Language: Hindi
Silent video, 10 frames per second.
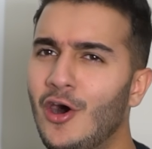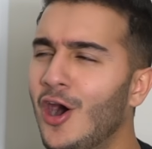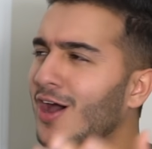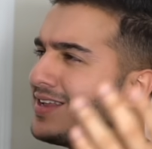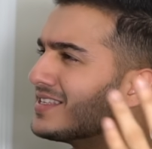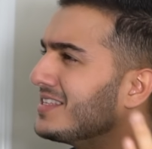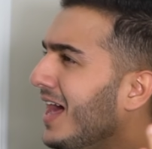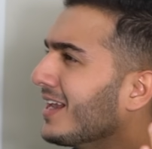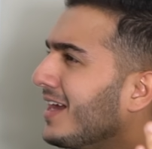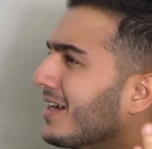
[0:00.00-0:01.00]
और इस
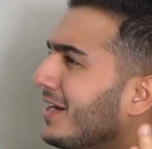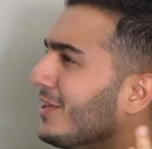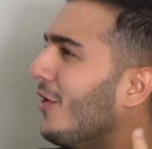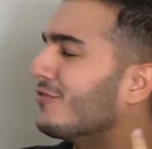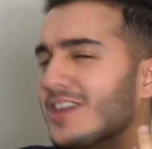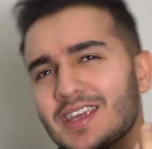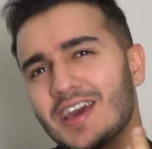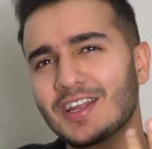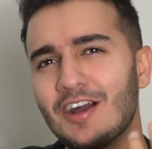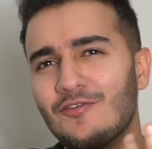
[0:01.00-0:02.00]
साल का गधा ऑफ द
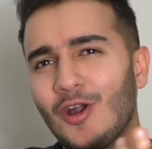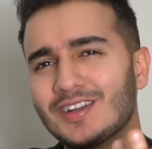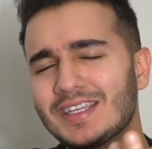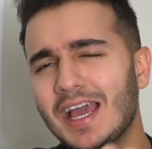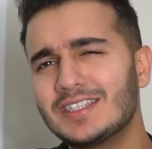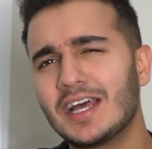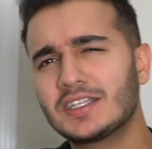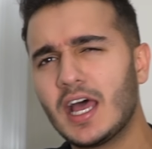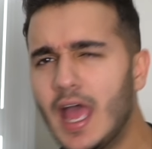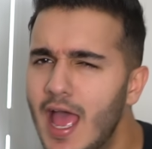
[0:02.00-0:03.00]
ईयर का अवार्ड दिया
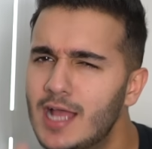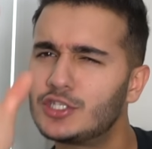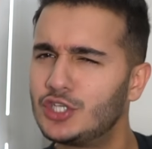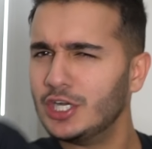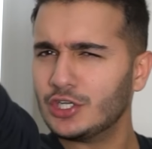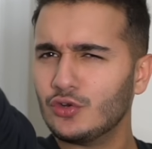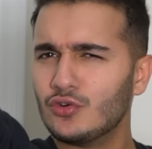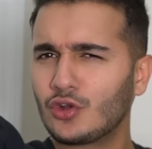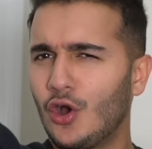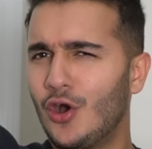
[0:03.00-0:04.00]
जाता है
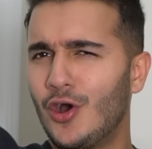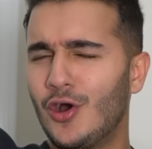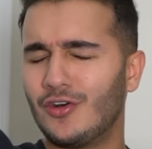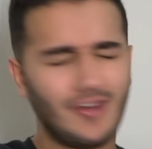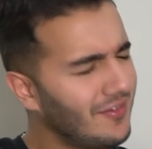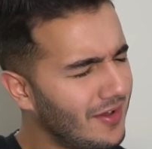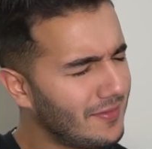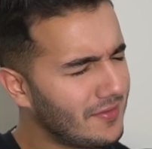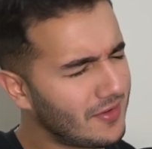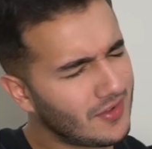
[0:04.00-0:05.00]
चिंटू को वाह वाह
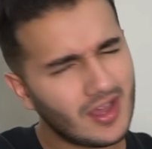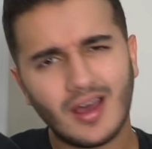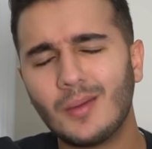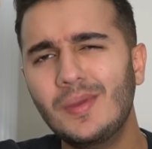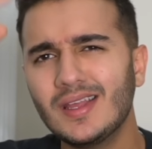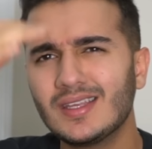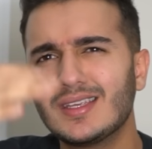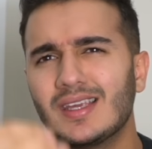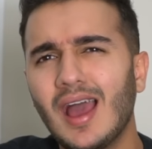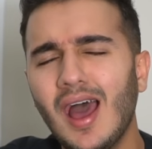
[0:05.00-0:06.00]
वाह वाह वाह अबे
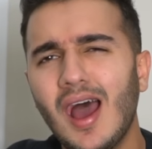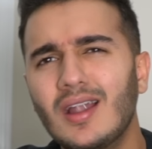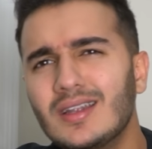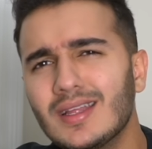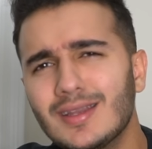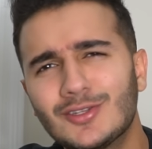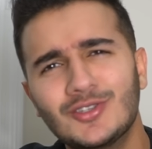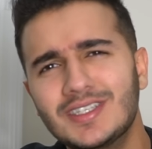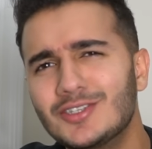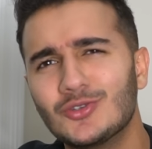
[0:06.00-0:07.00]
क्या आंटी ने
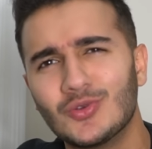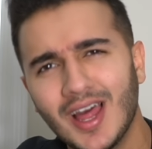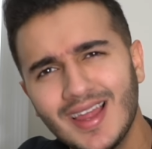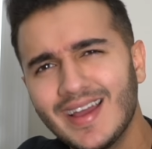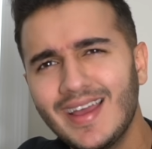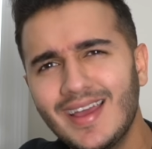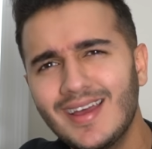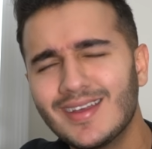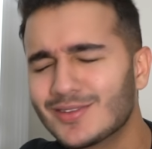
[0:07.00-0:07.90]
तुझे चूना लगाया है